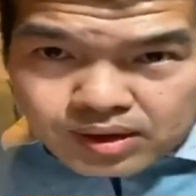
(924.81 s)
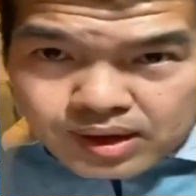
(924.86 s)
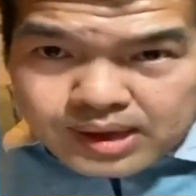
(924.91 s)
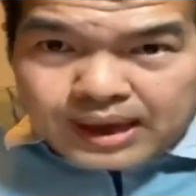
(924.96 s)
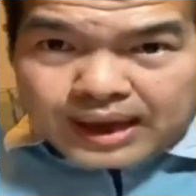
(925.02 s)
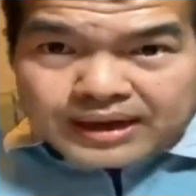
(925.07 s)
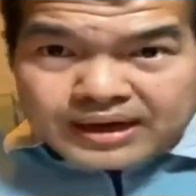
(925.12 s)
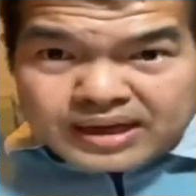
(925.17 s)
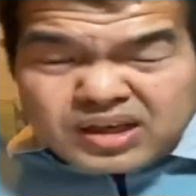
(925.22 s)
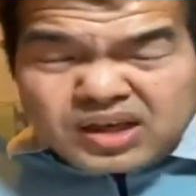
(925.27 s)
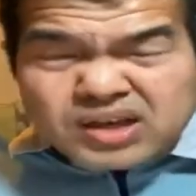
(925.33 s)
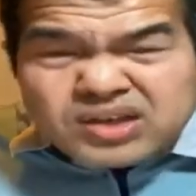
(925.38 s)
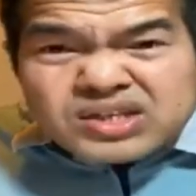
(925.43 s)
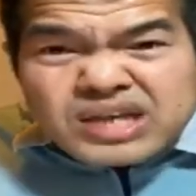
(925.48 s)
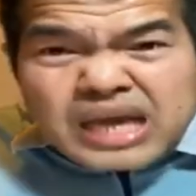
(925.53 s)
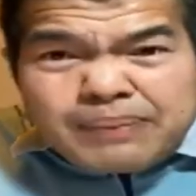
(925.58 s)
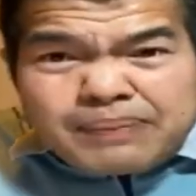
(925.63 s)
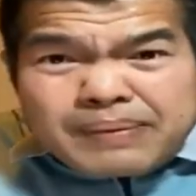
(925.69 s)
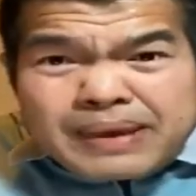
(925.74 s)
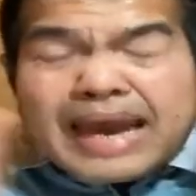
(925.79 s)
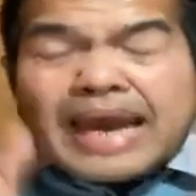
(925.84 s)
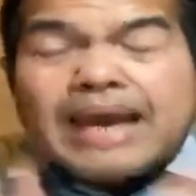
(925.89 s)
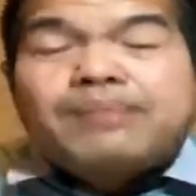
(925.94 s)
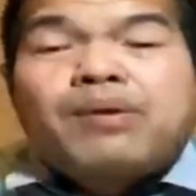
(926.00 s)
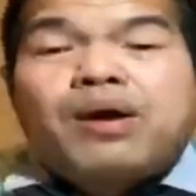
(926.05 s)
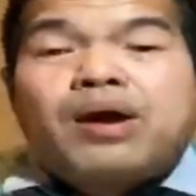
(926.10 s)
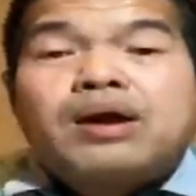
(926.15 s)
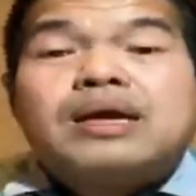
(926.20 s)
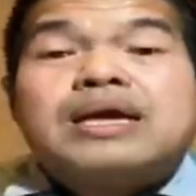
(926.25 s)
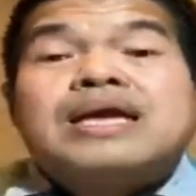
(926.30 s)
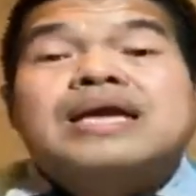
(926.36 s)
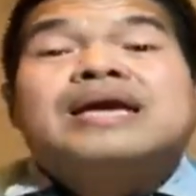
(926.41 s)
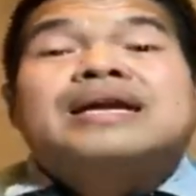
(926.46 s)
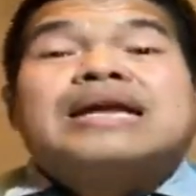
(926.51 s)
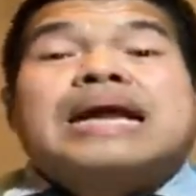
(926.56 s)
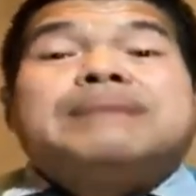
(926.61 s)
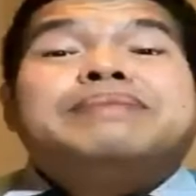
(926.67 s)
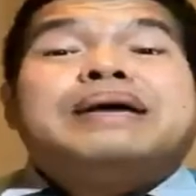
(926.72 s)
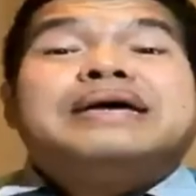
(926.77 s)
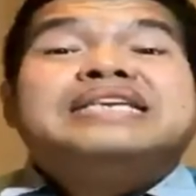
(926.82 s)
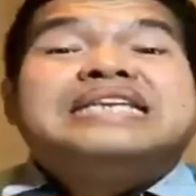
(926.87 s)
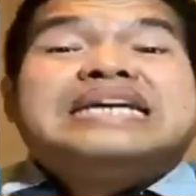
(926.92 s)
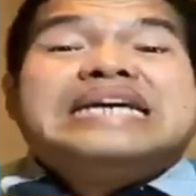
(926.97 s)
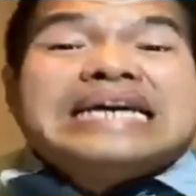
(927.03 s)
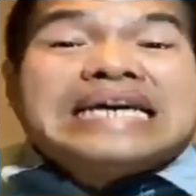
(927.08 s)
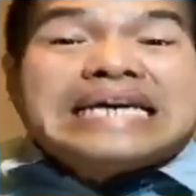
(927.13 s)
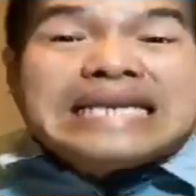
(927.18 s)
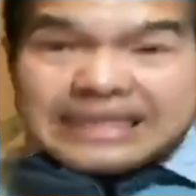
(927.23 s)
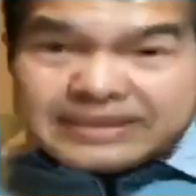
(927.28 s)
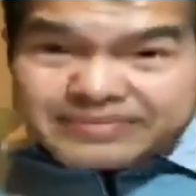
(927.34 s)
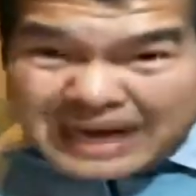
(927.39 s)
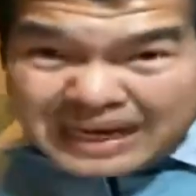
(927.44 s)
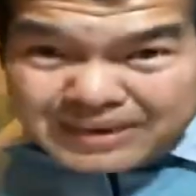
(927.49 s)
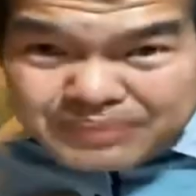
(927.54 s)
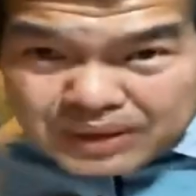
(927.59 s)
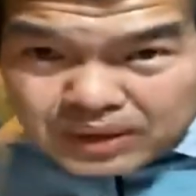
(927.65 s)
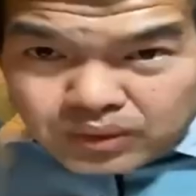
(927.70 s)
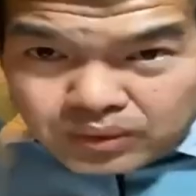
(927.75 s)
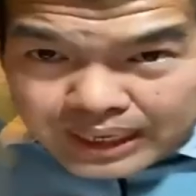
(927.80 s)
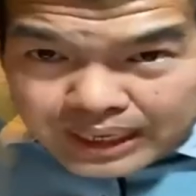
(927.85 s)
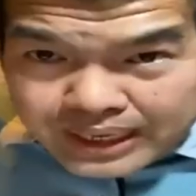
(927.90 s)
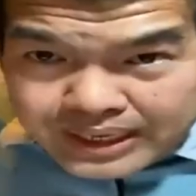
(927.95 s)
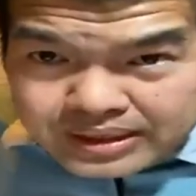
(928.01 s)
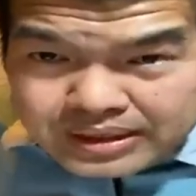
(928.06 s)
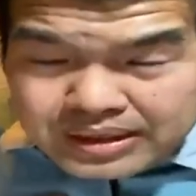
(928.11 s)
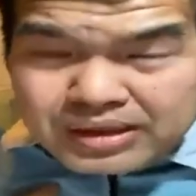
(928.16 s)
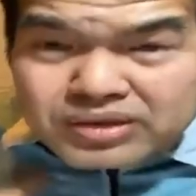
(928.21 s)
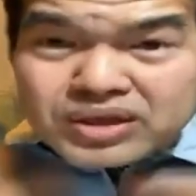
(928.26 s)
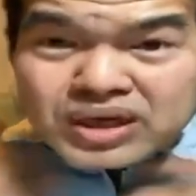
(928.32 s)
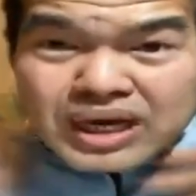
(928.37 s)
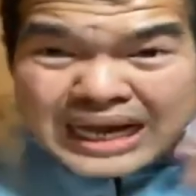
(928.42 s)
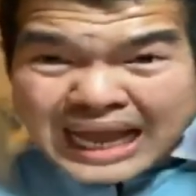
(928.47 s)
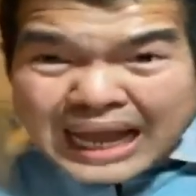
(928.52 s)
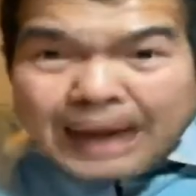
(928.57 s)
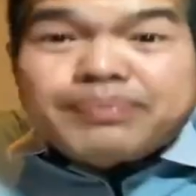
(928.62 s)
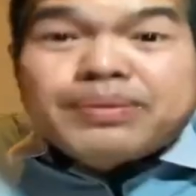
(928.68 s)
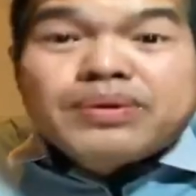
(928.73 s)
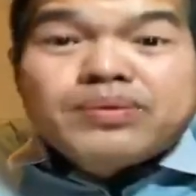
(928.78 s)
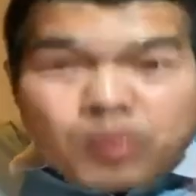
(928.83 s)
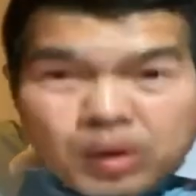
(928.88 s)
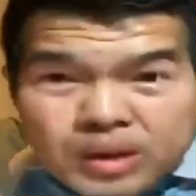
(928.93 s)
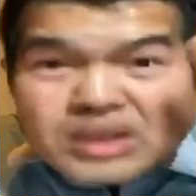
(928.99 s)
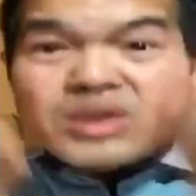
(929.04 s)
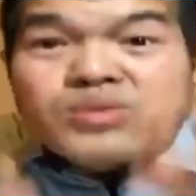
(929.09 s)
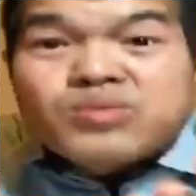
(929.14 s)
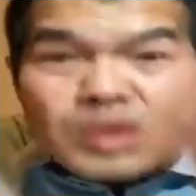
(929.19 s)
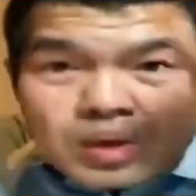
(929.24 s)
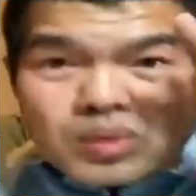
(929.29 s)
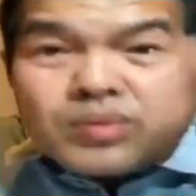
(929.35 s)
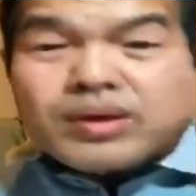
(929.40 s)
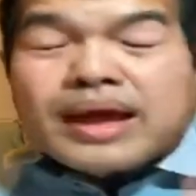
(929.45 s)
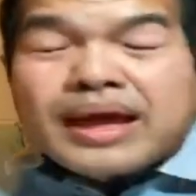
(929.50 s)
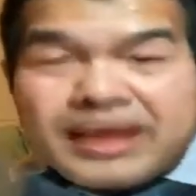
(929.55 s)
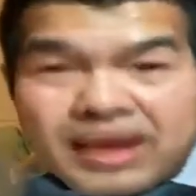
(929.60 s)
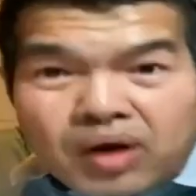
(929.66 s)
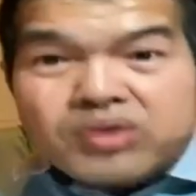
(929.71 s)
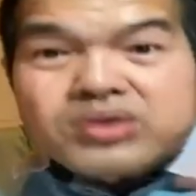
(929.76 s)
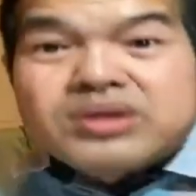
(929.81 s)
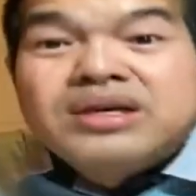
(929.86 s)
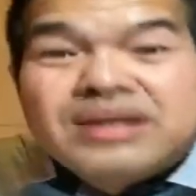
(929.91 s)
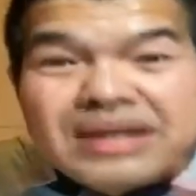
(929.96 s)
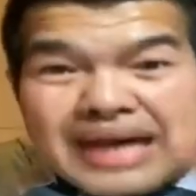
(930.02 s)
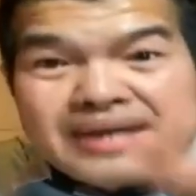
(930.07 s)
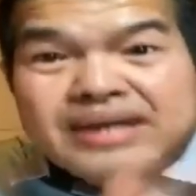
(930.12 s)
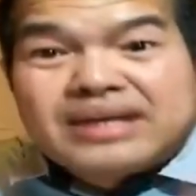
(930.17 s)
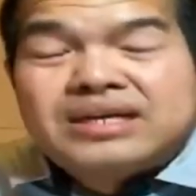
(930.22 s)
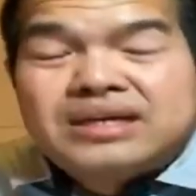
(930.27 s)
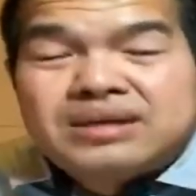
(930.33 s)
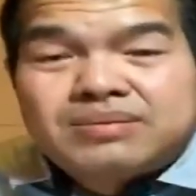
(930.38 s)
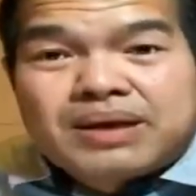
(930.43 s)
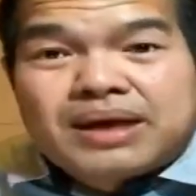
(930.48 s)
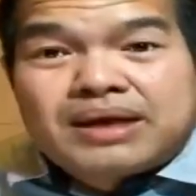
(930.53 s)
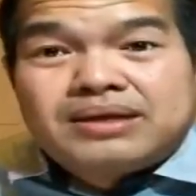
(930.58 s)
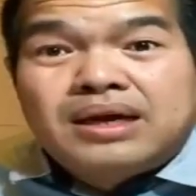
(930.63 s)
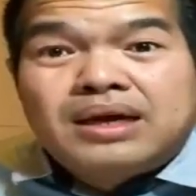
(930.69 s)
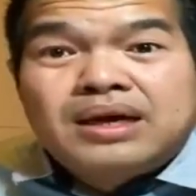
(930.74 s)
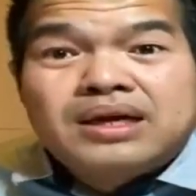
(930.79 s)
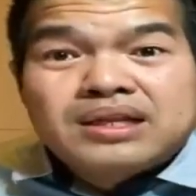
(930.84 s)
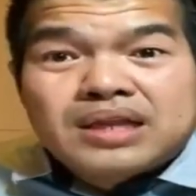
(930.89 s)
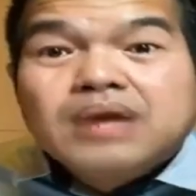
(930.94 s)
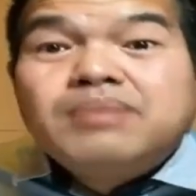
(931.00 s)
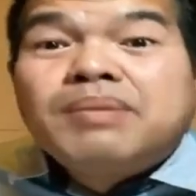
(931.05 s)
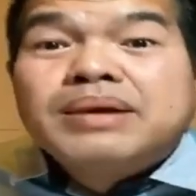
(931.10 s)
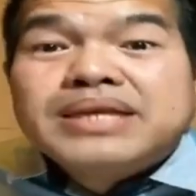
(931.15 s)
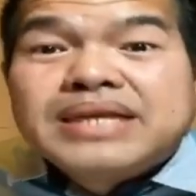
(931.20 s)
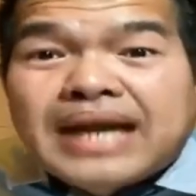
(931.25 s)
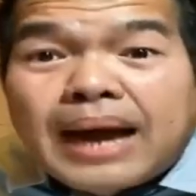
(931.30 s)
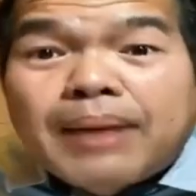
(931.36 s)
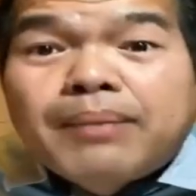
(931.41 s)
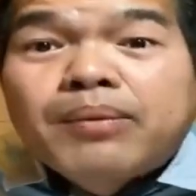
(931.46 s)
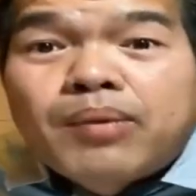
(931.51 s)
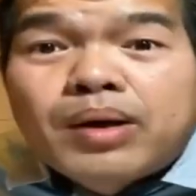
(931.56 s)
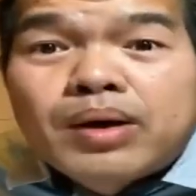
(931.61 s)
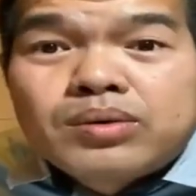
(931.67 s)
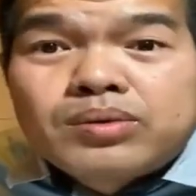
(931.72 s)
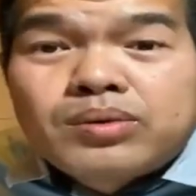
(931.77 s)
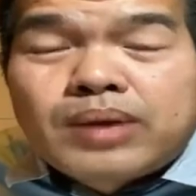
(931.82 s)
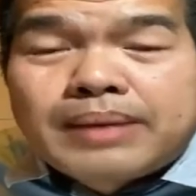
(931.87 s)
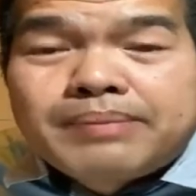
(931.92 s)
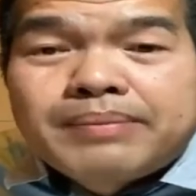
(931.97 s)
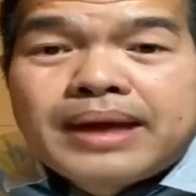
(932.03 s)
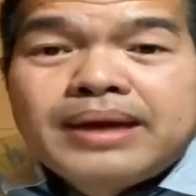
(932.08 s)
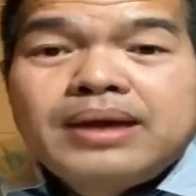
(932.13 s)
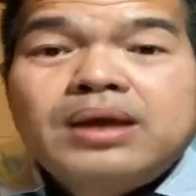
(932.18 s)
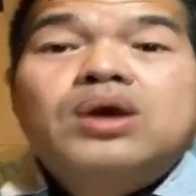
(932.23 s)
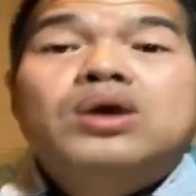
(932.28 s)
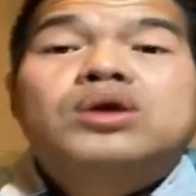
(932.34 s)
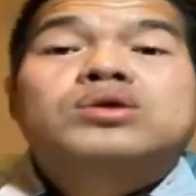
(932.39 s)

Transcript: Anh ấy dương dễ bị hát Paul, là bây giờ hiện ban với kêu này, dương áp bị quát chịu quát kêu này, ở dương căn để đi chậm lại, thêm mấy dương áp bị quát kêu này bán,